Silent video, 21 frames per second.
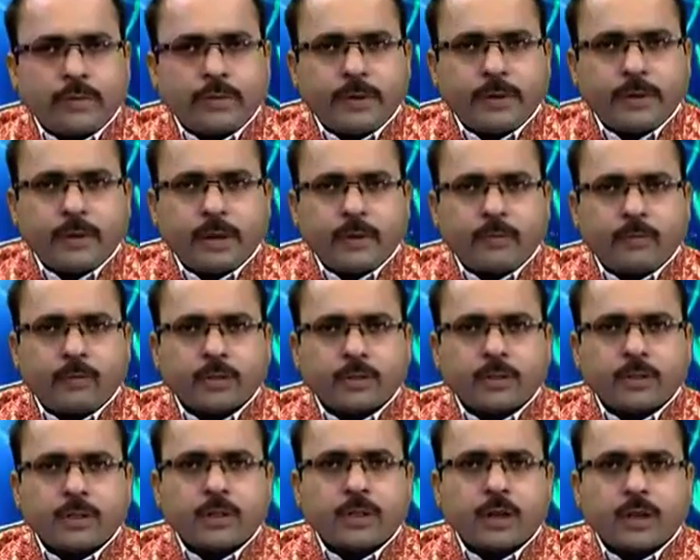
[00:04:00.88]
রেমিডিয়াল
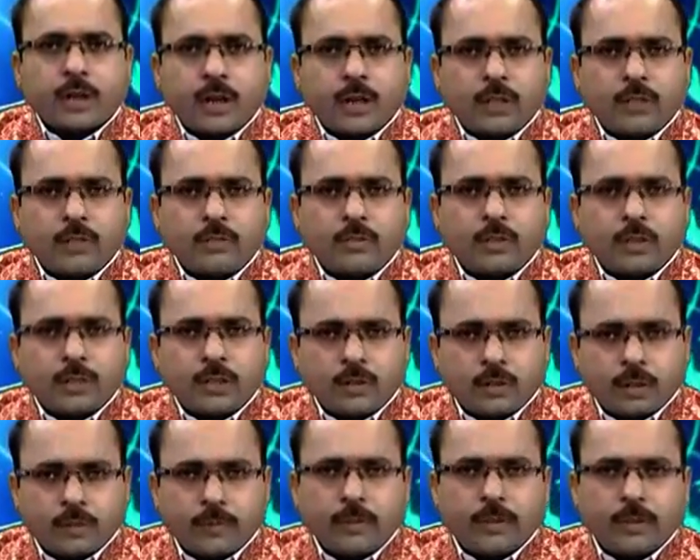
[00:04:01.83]
প্রসেসটা কার্যকারী
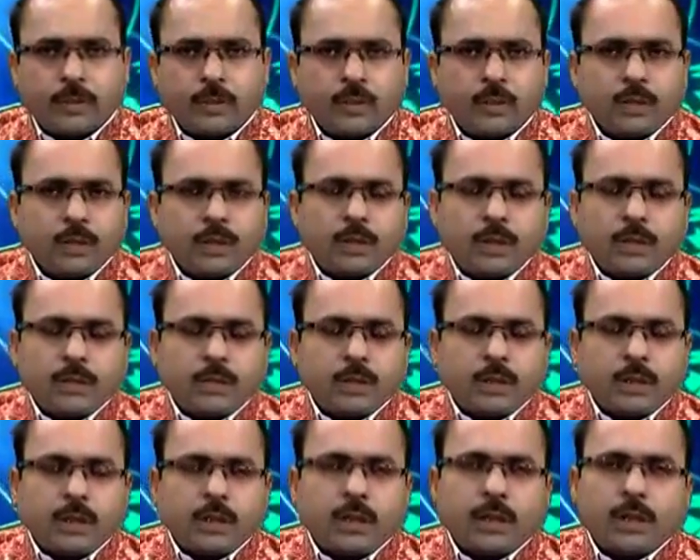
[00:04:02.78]
হবে
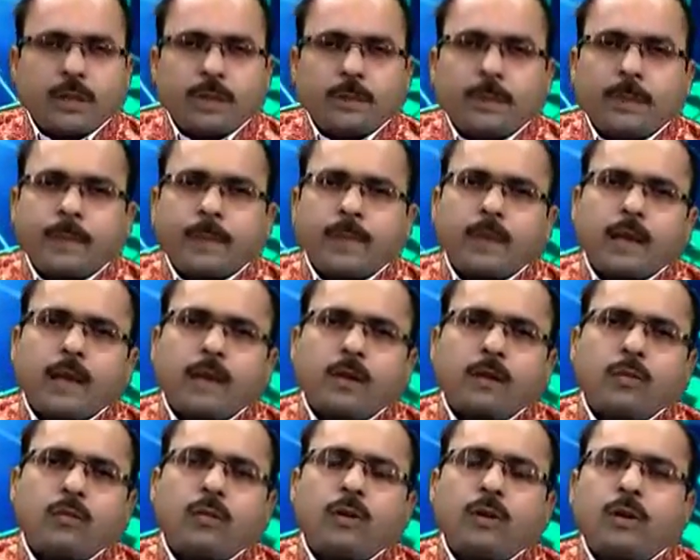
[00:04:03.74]
সেটা না তার
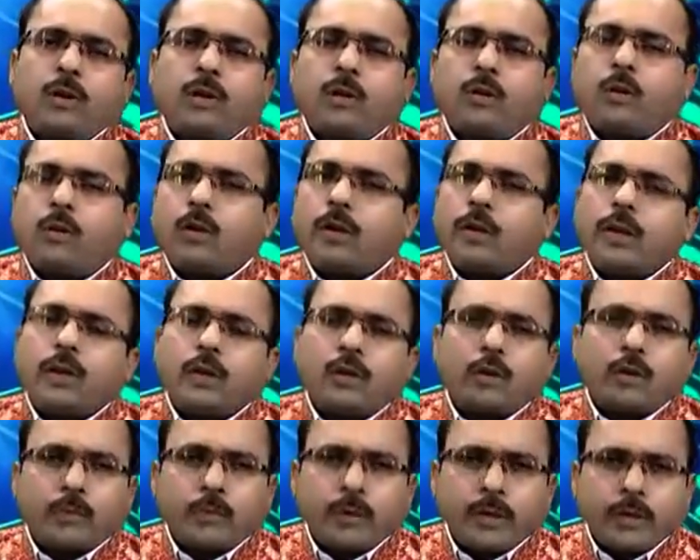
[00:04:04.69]
অন্যান্য অনেক
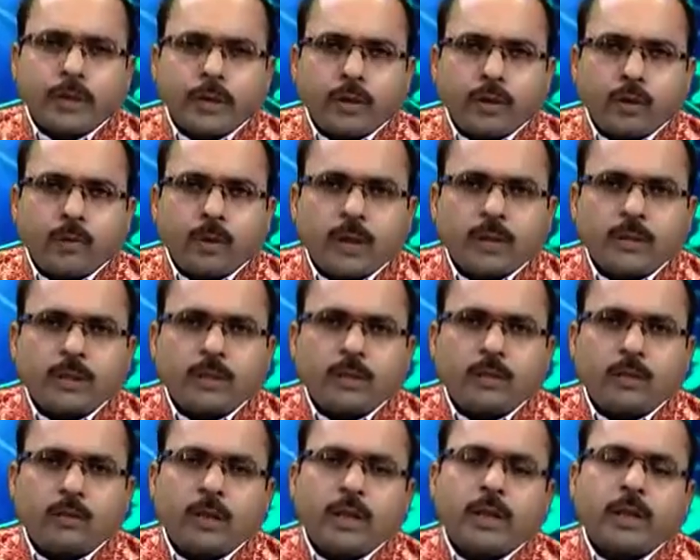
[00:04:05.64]
রকমের নিয়ম আছে
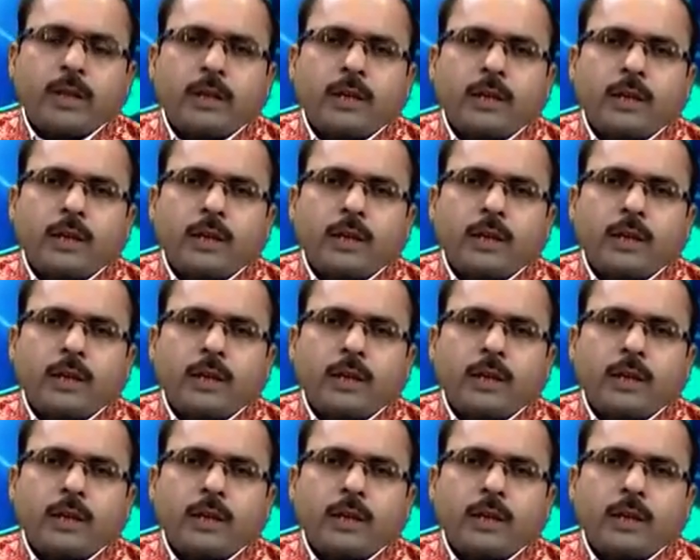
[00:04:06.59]
অনেক